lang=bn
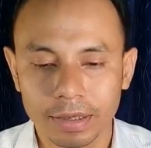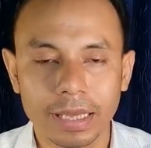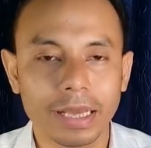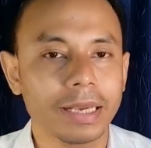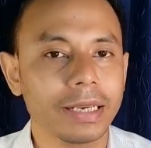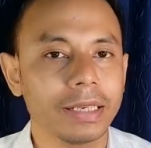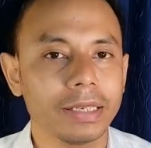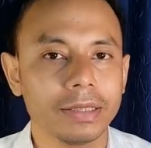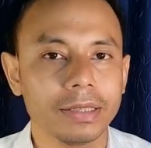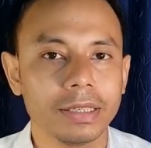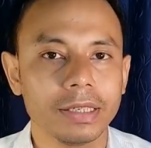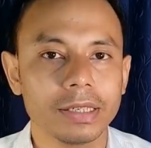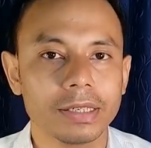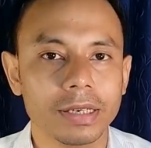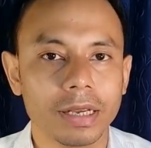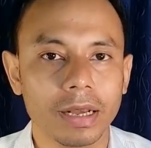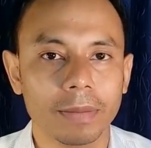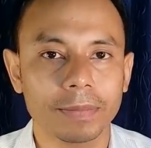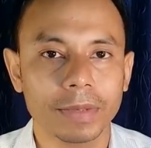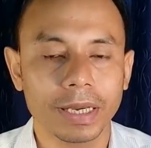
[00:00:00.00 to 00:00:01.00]
একই জিনিস
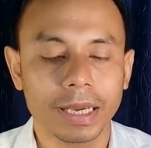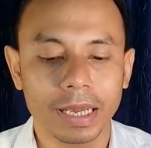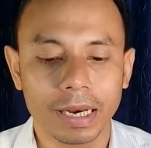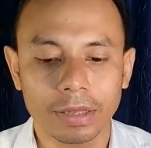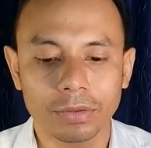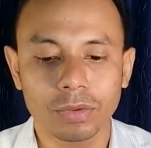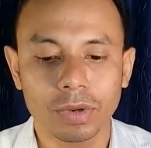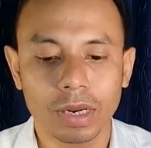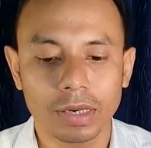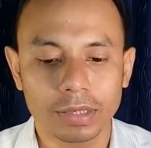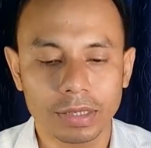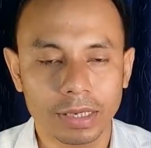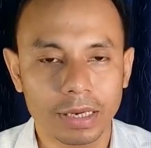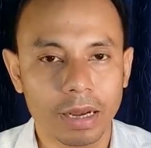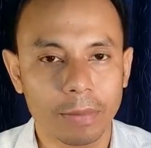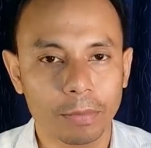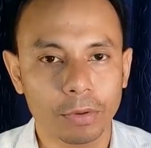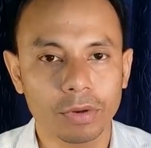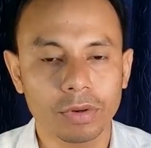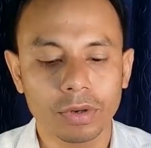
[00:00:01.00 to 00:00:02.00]
আপনার খেলাধুলার যে
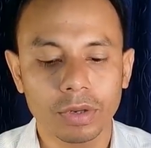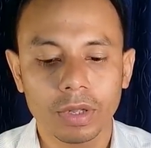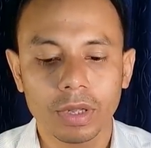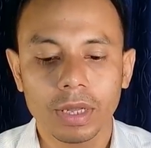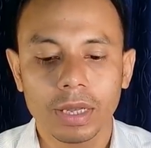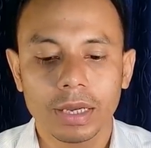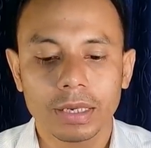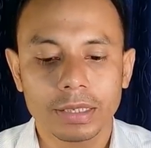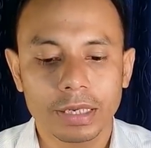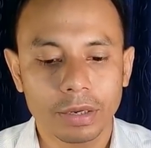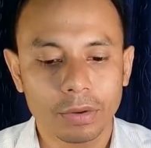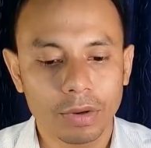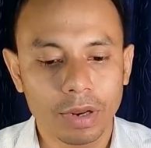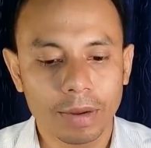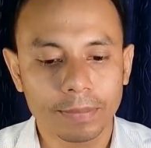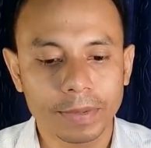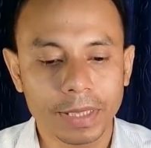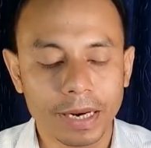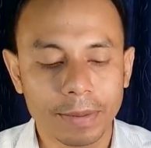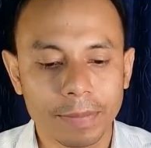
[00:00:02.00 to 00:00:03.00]
কাপড় সেগুলো
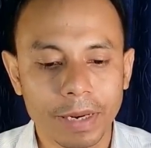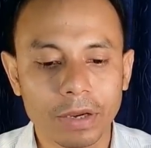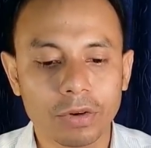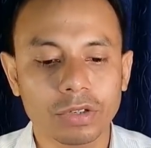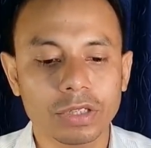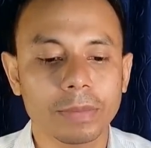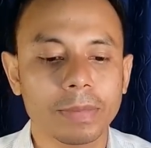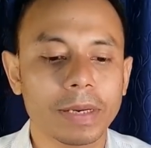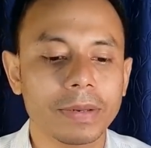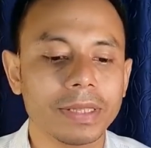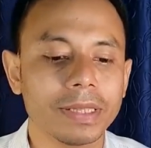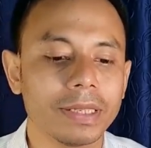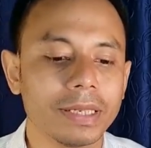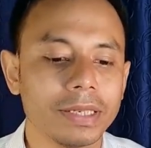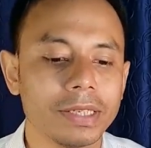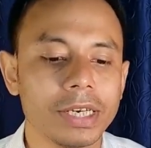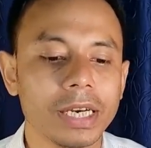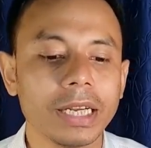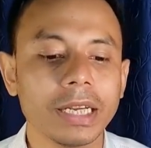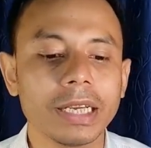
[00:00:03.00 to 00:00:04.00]
আপনারা অ্যাপ্লাই করতে পারেন
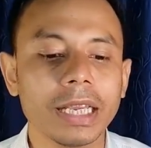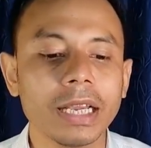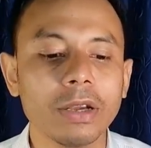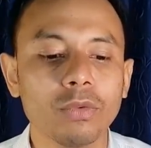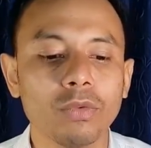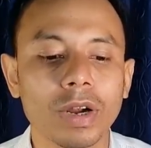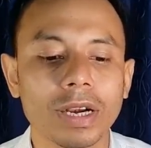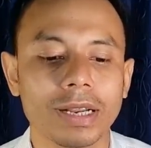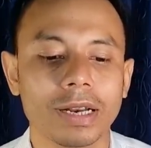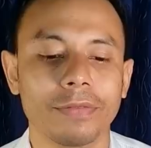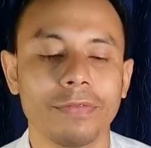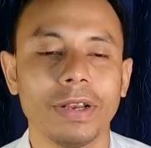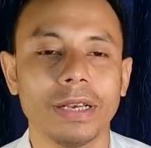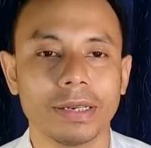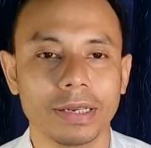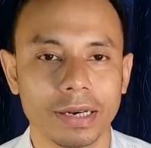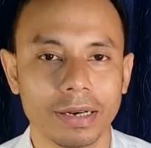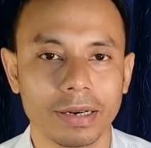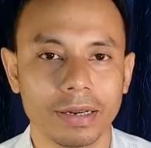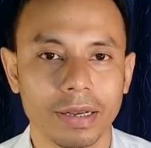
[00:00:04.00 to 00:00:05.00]
ড্রিঙ্কিং ওয়াটার
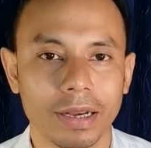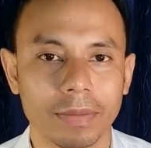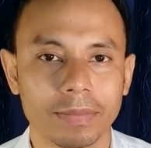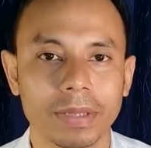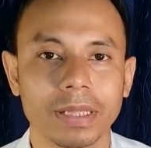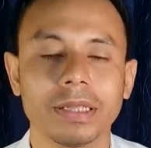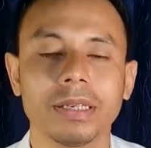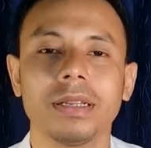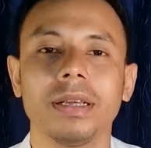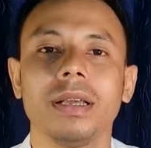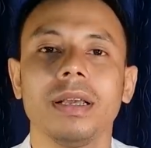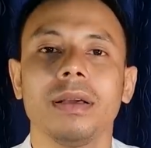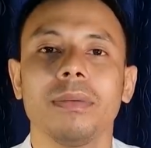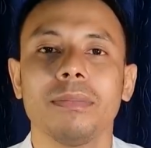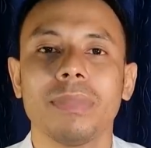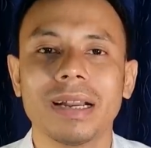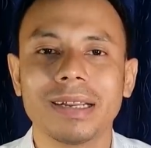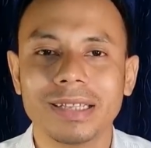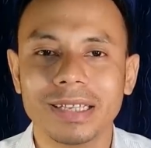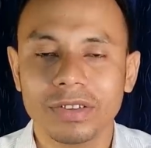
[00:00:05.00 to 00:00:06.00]
ফিল্টার আপনাদের
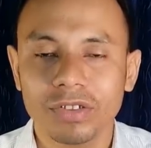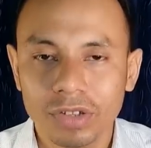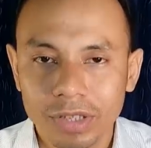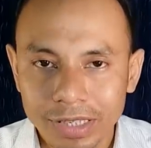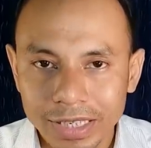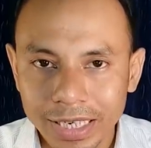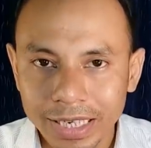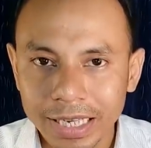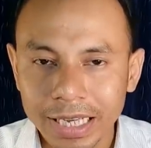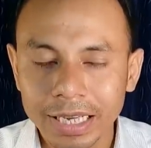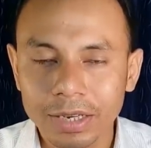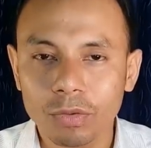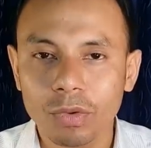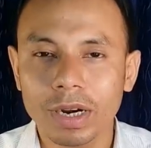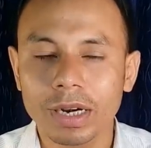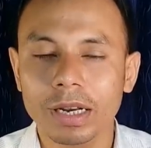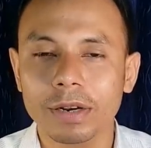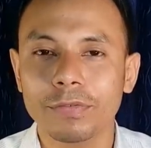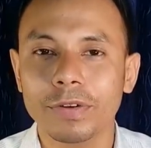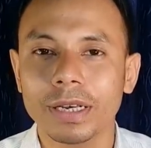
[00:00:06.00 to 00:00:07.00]
বাড়িতে যদি ড্রিঙ্কিং
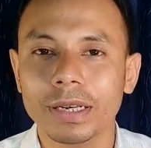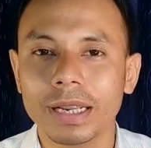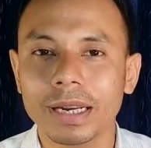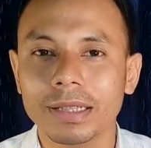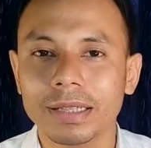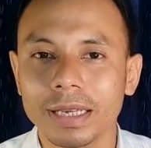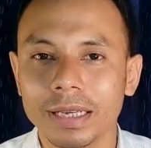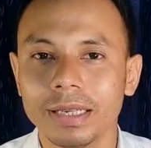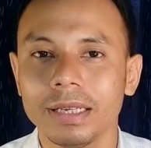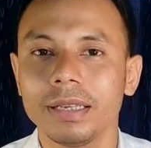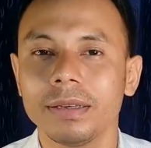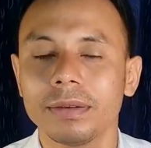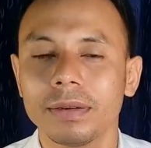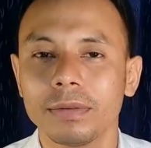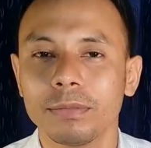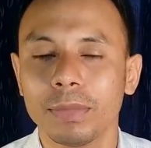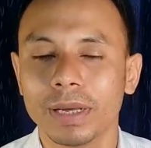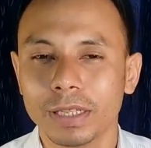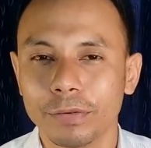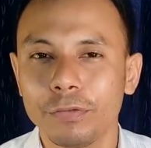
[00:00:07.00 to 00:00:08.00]
ওয়াটার ফিল্টার নেই
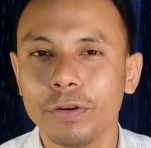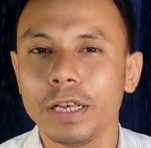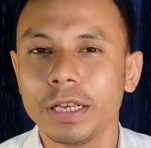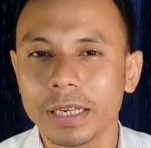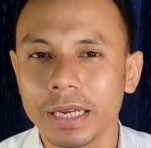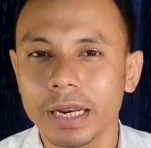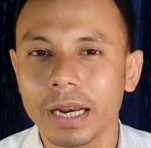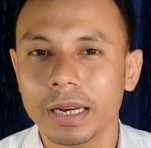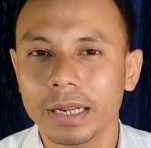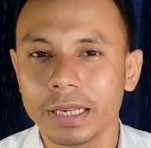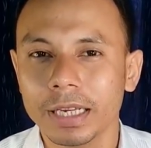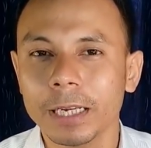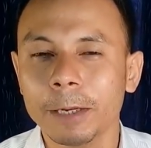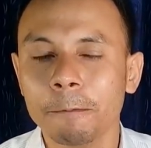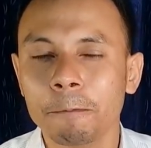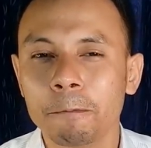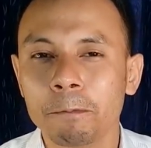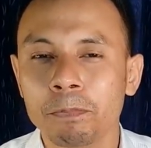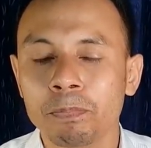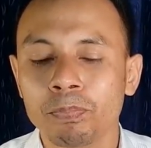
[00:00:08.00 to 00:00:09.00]
মানে ফিল্টার আর কি
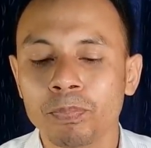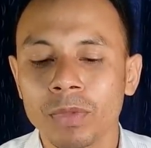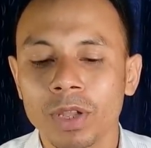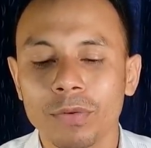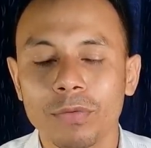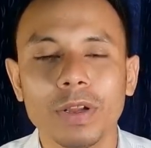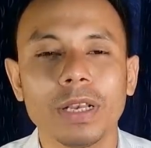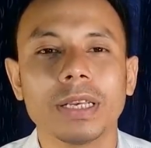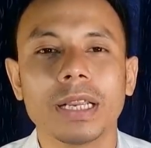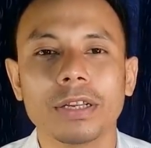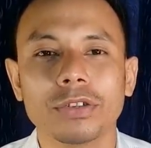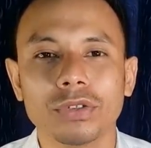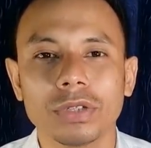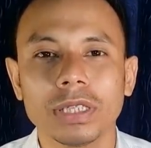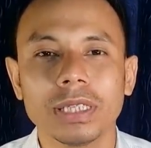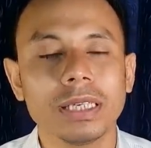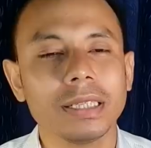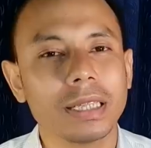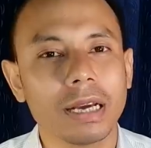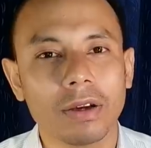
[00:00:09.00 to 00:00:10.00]
ফিল্টার যদি
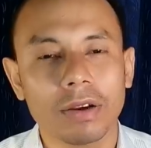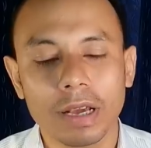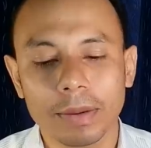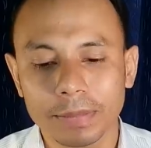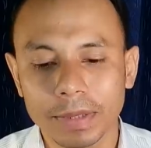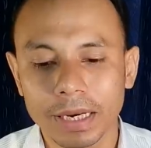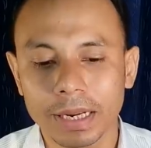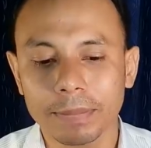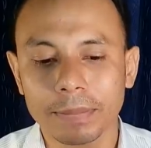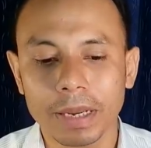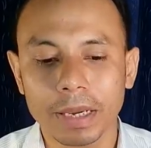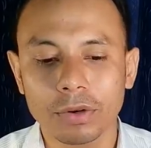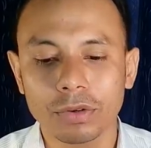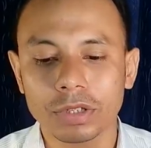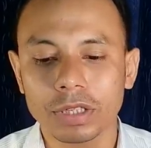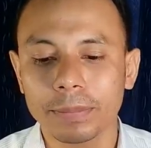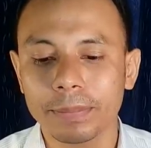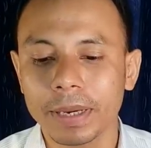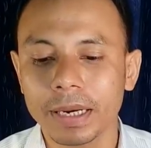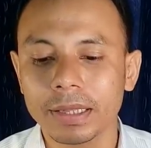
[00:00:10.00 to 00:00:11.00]
নেই তাহলে আপনারা অ্যাপ্লাই
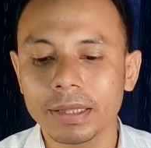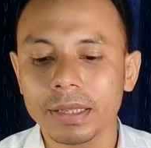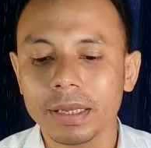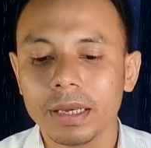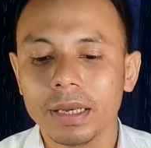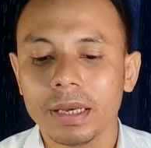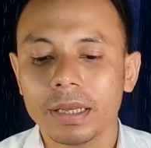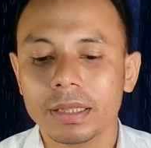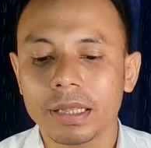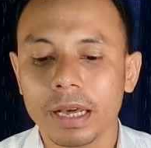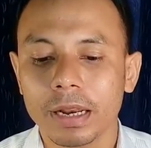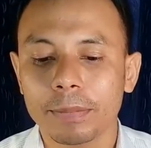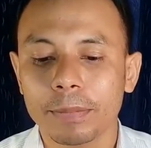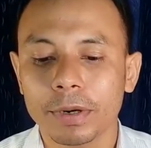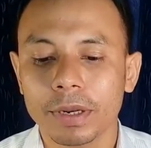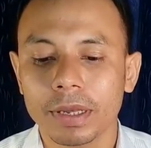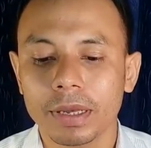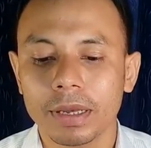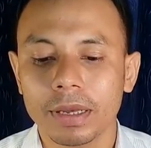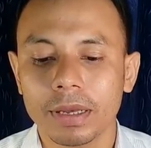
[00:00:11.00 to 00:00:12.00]
করতে পারেন
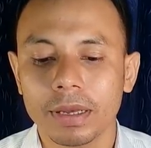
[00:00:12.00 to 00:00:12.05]
তারপরে